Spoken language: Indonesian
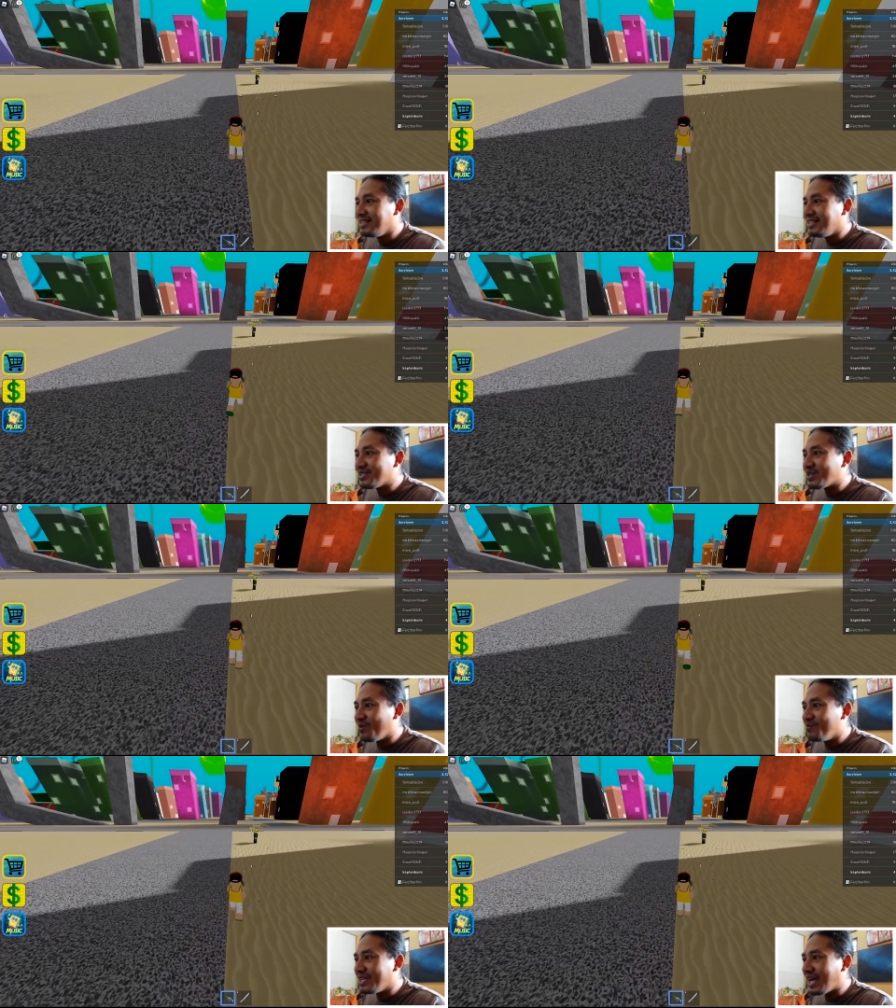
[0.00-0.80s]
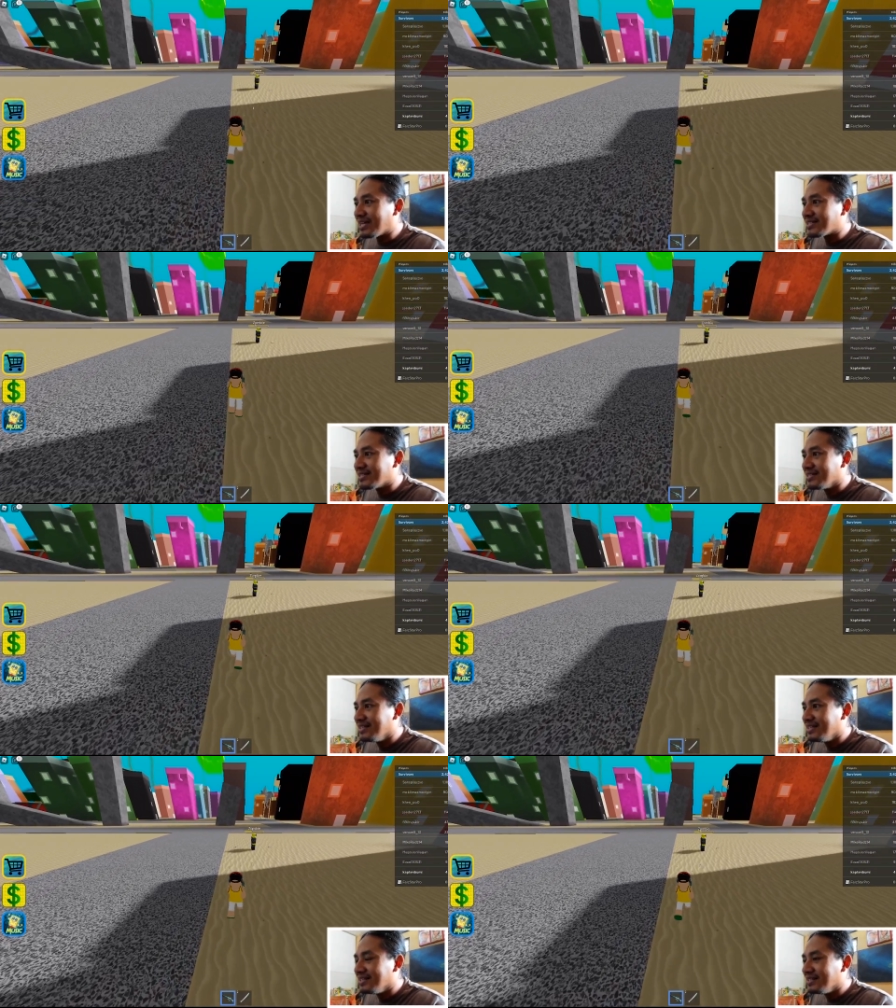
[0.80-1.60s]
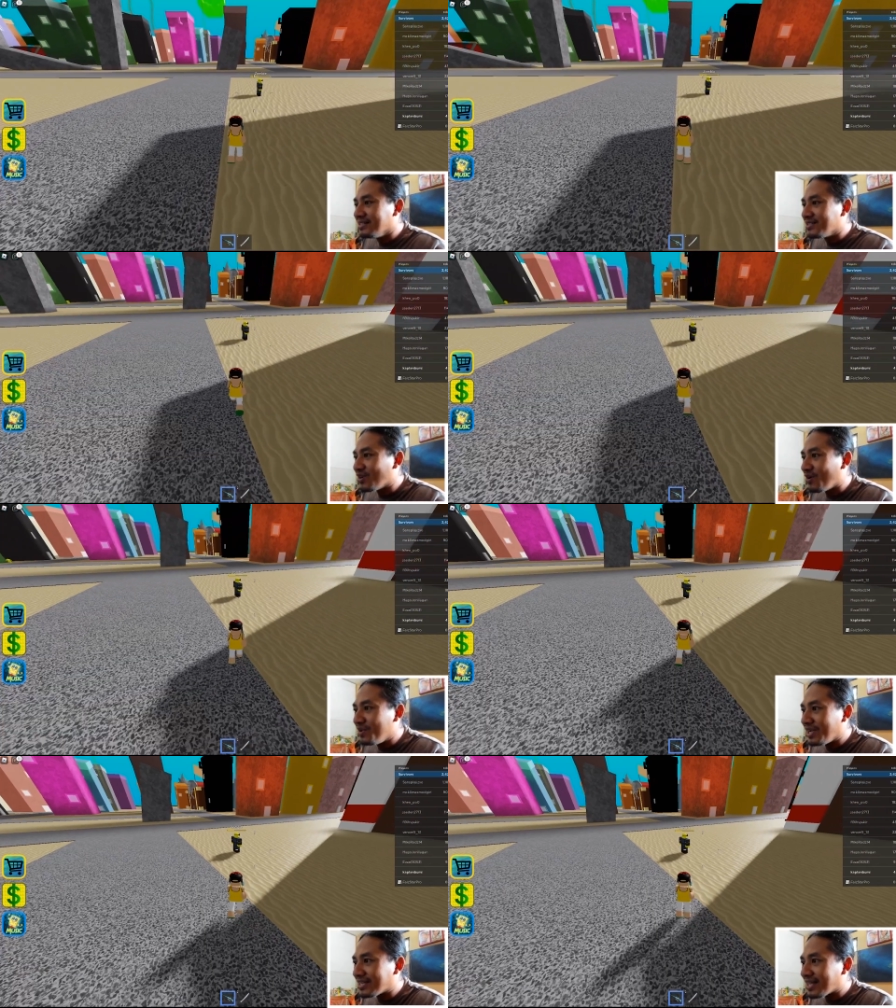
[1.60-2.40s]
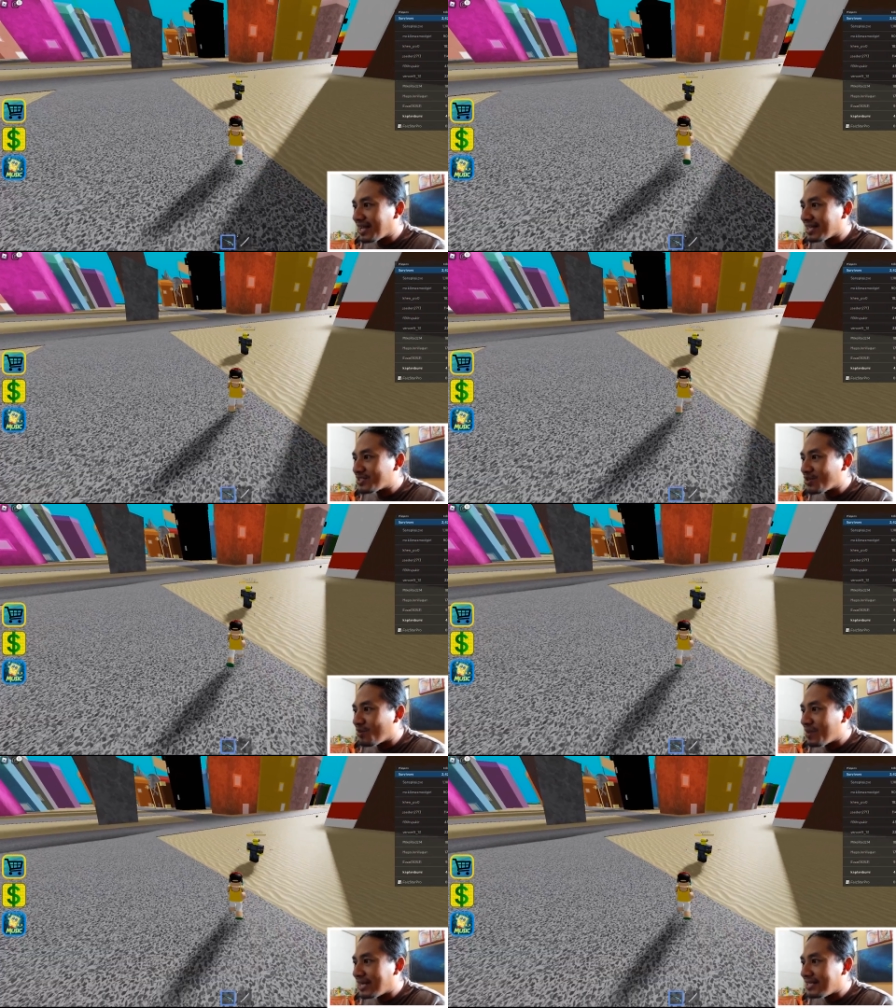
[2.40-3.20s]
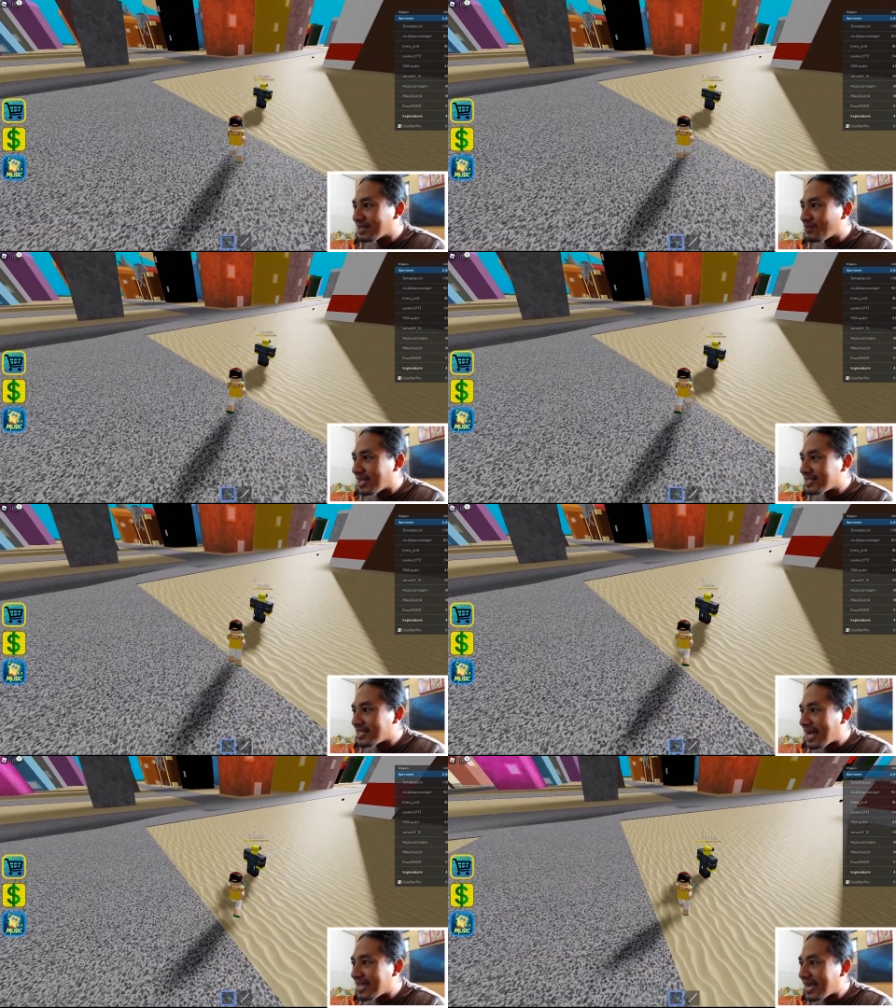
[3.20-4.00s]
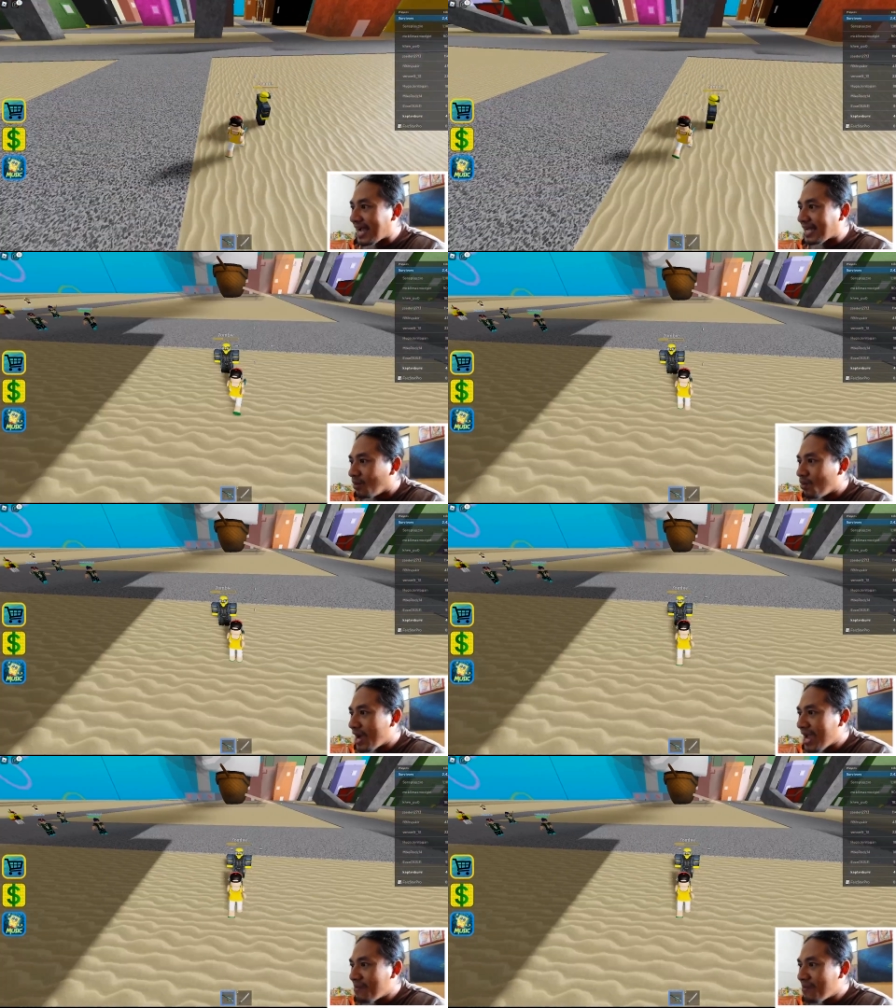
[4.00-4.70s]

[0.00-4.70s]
ini zombie guys. Zombie kita coba lihat wajahnya guys. Weh